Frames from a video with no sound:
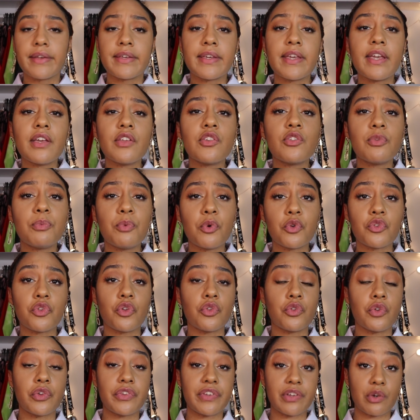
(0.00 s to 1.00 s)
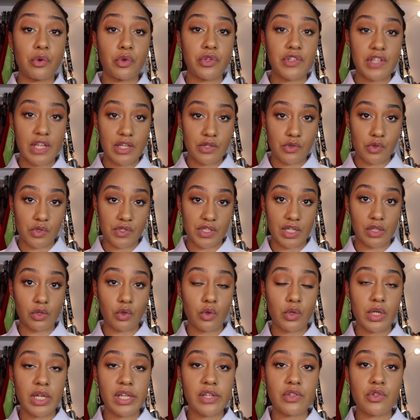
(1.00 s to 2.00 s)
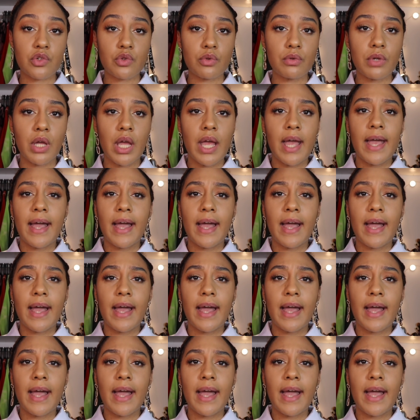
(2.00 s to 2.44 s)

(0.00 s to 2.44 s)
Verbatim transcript: 15% de ses recettes sur cette collection